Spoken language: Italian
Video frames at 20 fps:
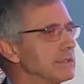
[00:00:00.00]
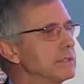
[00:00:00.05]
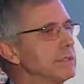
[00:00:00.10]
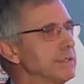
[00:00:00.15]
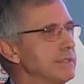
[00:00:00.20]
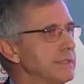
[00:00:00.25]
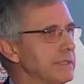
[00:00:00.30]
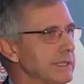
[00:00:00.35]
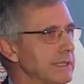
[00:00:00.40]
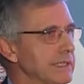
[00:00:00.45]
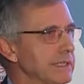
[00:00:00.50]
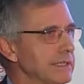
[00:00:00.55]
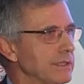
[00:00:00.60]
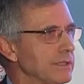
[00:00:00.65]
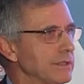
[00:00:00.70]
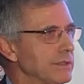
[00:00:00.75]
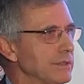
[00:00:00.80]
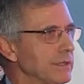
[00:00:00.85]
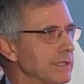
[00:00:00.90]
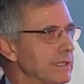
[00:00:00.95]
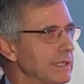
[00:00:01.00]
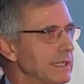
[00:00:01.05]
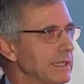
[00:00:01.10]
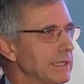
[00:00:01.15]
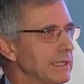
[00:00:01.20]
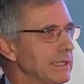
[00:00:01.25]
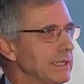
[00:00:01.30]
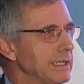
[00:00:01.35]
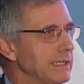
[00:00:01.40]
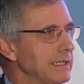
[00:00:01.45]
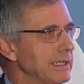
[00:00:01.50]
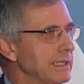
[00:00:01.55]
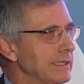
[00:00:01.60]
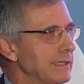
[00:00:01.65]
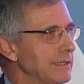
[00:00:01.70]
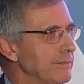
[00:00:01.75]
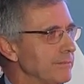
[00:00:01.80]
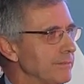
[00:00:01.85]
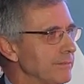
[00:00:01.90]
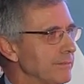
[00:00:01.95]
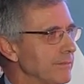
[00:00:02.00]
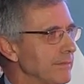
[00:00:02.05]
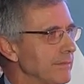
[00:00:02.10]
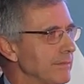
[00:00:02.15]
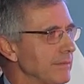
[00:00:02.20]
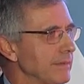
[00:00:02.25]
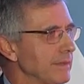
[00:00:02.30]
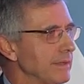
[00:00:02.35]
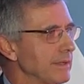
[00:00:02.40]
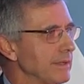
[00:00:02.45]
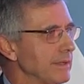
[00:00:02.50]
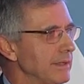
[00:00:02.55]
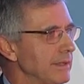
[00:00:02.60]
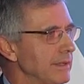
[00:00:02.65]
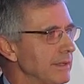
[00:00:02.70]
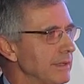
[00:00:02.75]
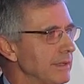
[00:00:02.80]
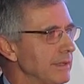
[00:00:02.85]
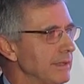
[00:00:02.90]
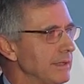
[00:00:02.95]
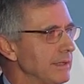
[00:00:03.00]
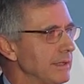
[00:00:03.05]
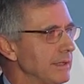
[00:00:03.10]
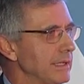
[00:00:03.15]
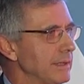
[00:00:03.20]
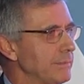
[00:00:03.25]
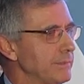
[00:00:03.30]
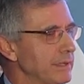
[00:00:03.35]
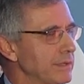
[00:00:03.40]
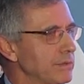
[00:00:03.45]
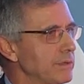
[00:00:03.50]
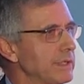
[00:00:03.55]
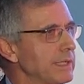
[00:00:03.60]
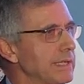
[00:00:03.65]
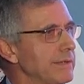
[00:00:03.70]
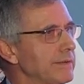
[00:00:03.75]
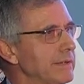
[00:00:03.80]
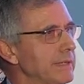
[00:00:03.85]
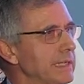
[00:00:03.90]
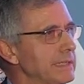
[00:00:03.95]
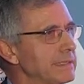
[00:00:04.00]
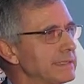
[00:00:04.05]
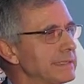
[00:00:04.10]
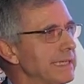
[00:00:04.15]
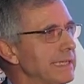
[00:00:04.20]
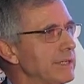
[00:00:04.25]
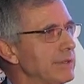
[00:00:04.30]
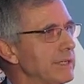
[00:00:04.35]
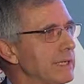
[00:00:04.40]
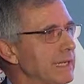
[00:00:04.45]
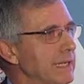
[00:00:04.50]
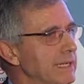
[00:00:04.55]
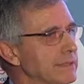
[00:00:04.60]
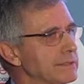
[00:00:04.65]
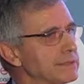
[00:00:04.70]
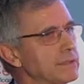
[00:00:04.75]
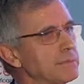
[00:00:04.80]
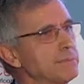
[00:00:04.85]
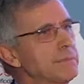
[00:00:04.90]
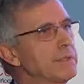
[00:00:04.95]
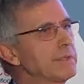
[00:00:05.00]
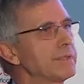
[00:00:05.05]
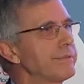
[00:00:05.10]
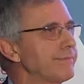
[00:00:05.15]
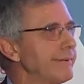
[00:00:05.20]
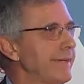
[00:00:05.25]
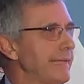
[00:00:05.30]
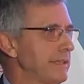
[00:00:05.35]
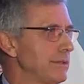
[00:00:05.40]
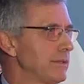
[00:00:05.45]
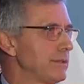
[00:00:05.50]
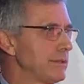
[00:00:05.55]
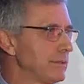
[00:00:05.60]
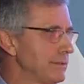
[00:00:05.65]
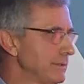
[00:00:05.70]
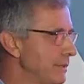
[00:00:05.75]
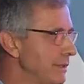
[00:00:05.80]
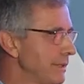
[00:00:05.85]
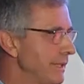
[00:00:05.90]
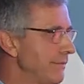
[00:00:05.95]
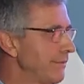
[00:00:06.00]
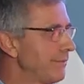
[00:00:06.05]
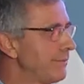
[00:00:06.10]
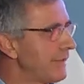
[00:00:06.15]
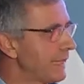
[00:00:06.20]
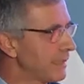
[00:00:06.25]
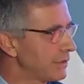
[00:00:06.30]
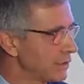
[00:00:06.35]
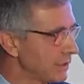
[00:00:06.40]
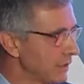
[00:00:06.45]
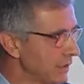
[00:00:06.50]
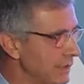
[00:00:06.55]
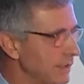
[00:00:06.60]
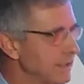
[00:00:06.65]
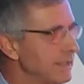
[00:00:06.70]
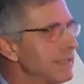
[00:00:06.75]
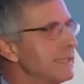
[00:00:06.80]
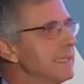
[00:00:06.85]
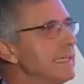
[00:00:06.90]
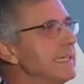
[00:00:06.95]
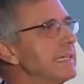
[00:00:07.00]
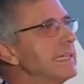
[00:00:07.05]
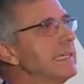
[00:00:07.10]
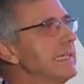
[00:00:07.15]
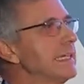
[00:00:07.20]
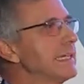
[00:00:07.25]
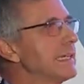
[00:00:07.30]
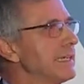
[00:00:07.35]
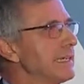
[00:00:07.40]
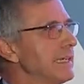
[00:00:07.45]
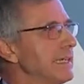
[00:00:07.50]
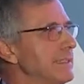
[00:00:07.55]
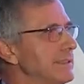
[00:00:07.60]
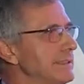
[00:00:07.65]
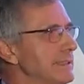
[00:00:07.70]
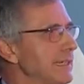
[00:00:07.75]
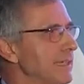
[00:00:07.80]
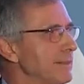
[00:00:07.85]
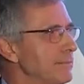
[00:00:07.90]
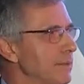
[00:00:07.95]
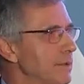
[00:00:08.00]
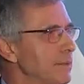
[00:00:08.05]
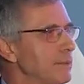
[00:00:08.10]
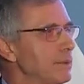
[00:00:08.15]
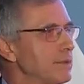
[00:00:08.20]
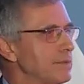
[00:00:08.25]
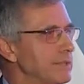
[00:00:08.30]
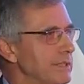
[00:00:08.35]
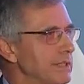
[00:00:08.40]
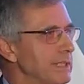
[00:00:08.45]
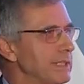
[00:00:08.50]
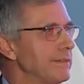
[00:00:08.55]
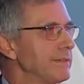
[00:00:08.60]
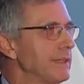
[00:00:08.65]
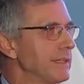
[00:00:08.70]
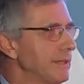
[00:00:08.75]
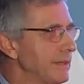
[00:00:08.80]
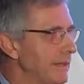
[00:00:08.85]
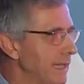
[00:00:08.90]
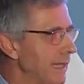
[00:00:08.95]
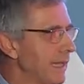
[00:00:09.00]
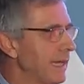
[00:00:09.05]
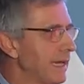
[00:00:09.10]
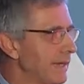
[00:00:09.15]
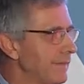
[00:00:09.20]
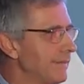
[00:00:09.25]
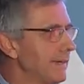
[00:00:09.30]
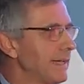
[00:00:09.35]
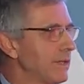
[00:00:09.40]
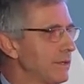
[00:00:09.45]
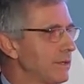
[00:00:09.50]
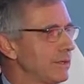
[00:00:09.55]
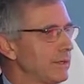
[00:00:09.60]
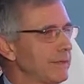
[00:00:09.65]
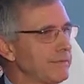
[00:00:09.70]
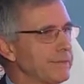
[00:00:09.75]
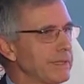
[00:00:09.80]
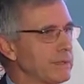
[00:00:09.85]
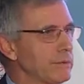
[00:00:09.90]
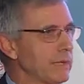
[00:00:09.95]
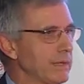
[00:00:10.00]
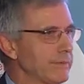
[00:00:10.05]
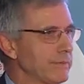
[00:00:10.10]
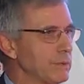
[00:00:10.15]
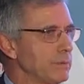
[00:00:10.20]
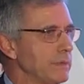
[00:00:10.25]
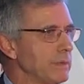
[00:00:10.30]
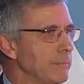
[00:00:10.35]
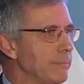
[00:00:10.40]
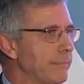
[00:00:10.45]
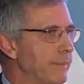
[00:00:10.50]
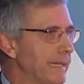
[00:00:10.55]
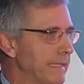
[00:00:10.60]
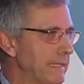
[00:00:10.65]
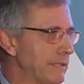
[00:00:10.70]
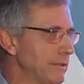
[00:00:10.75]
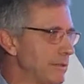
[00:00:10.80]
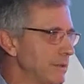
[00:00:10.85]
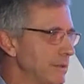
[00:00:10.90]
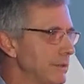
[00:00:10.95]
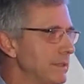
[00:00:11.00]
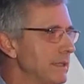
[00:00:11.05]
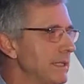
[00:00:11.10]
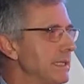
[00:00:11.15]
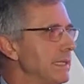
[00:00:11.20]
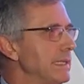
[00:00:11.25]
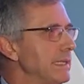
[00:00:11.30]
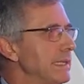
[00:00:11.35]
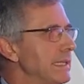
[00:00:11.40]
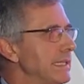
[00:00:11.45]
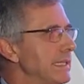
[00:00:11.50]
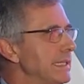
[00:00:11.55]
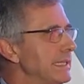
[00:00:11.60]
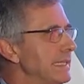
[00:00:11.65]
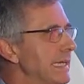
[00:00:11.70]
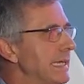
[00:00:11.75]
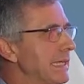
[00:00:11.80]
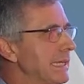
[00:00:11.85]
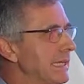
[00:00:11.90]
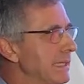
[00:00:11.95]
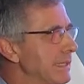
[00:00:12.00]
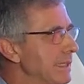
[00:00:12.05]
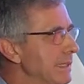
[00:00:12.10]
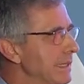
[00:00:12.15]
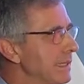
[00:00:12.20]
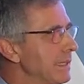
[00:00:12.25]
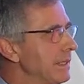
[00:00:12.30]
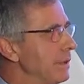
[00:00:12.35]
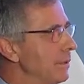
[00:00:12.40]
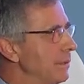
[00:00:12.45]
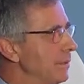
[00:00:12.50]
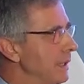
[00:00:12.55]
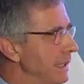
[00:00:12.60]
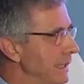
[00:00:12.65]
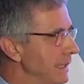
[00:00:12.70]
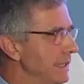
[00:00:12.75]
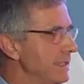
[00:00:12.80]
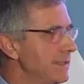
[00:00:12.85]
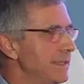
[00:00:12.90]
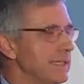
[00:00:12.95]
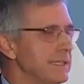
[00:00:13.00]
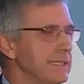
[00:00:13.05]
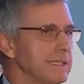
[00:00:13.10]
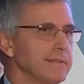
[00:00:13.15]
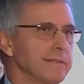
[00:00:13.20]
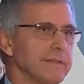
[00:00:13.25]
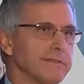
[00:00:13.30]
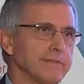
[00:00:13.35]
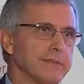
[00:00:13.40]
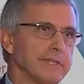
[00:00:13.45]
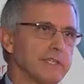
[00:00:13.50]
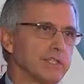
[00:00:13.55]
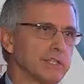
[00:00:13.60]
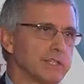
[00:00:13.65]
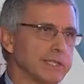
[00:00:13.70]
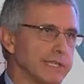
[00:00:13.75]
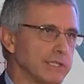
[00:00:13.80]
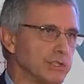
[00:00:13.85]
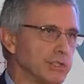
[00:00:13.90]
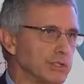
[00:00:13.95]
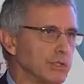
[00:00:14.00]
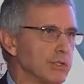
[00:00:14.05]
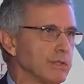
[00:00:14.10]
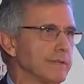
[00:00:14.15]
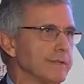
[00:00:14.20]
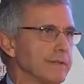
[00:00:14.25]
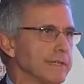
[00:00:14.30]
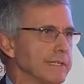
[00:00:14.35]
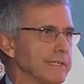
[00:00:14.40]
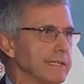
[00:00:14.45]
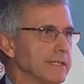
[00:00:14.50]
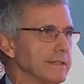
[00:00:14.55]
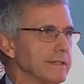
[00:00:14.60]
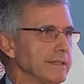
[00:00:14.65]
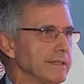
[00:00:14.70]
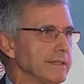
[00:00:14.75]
con, con ehm, eh, le persone che, che stanno all'estero. Però di fatto non è facile eh, essere propositivi e eh, arrivare e fare, avere un impatto in Italia. L'iniziativa invece dei giovani